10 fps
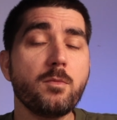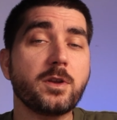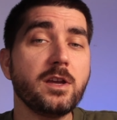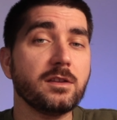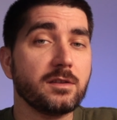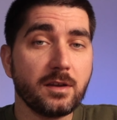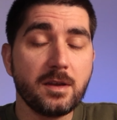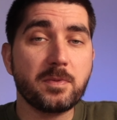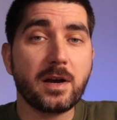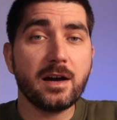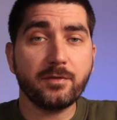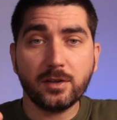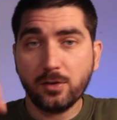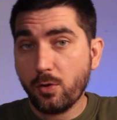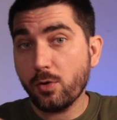HomeKit
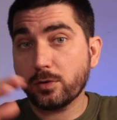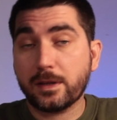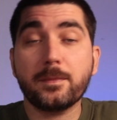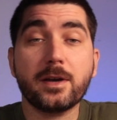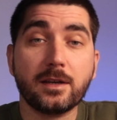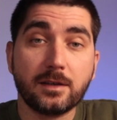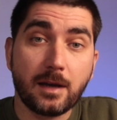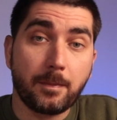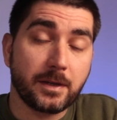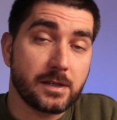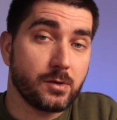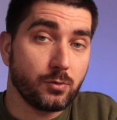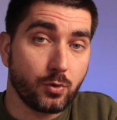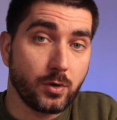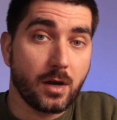impecável ou também na aplicação
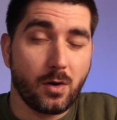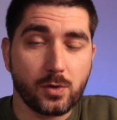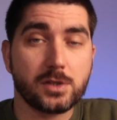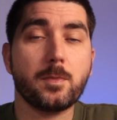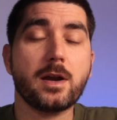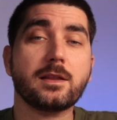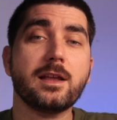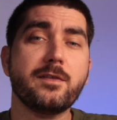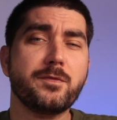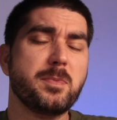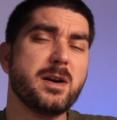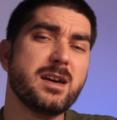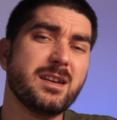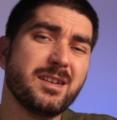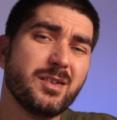Tuya ou Smart Life
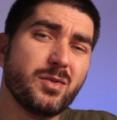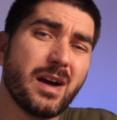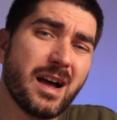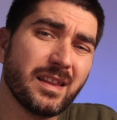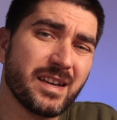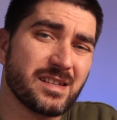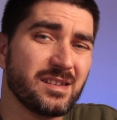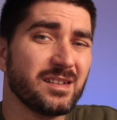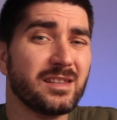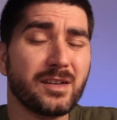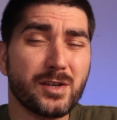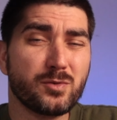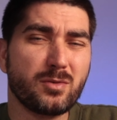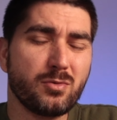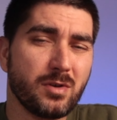para a Alexa através
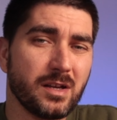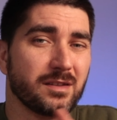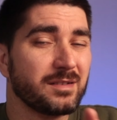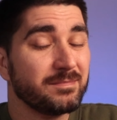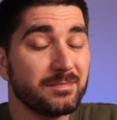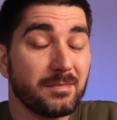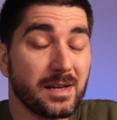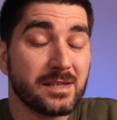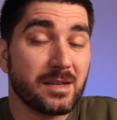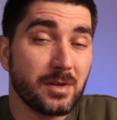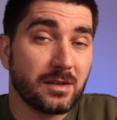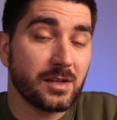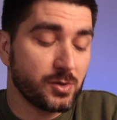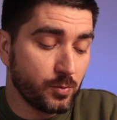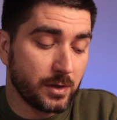do Echo 4 basicamente
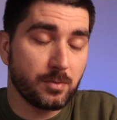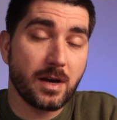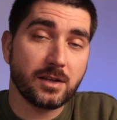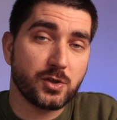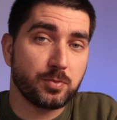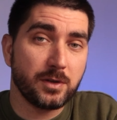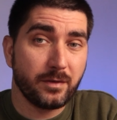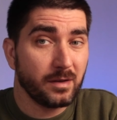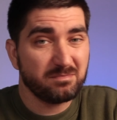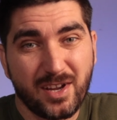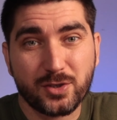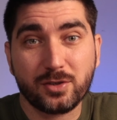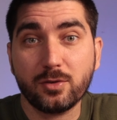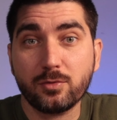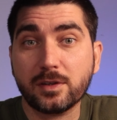tens uma tomada disponível, acho
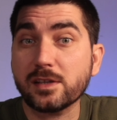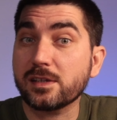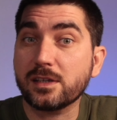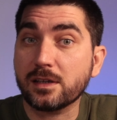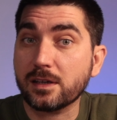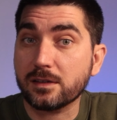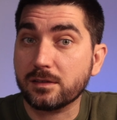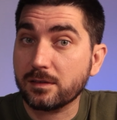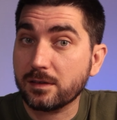que não tens aqui grande